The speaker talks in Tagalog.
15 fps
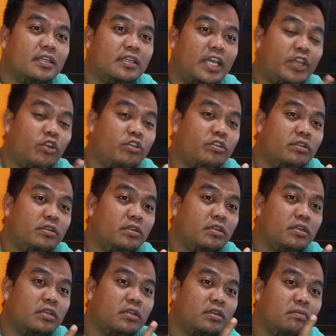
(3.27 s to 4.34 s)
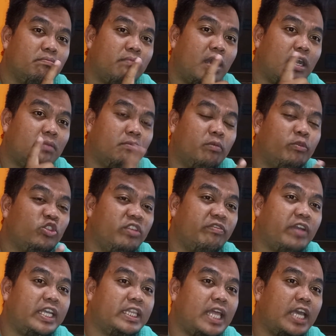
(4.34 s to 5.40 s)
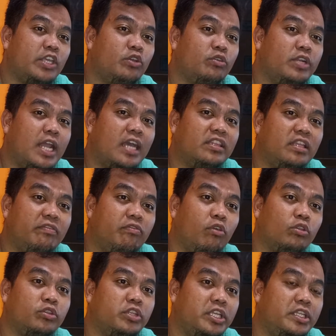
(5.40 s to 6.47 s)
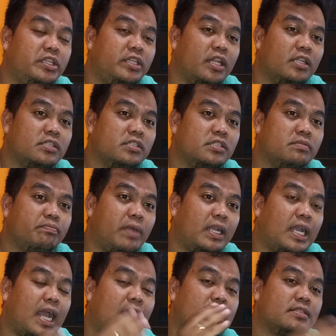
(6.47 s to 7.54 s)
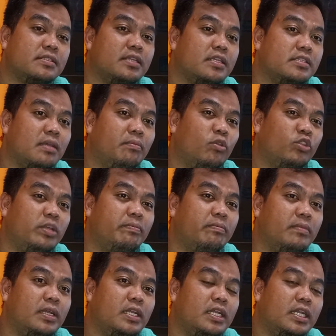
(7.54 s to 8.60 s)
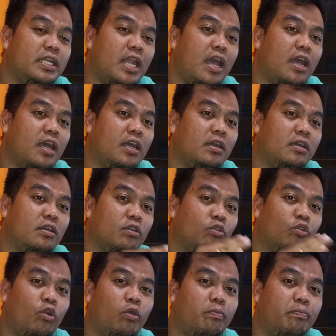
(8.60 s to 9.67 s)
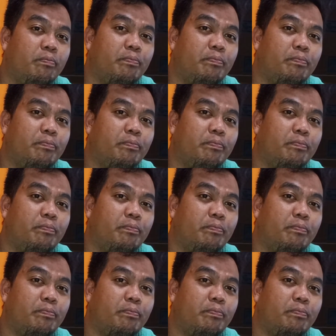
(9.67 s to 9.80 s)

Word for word: Ngayon, magmo-modify tayo ng default details pagka-access sa modem ng Globe